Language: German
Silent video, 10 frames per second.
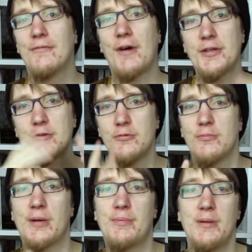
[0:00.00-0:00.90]
war die
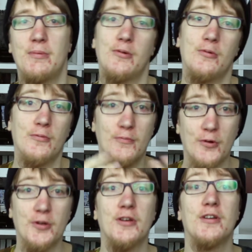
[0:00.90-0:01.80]
Gutenberg-Bibel und
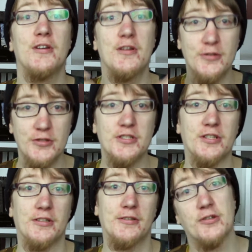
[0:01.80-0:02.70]
wurde in
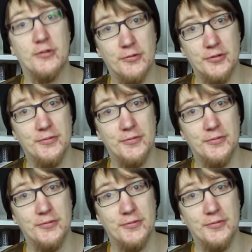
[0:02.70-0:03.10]
Deutschland gedruckt.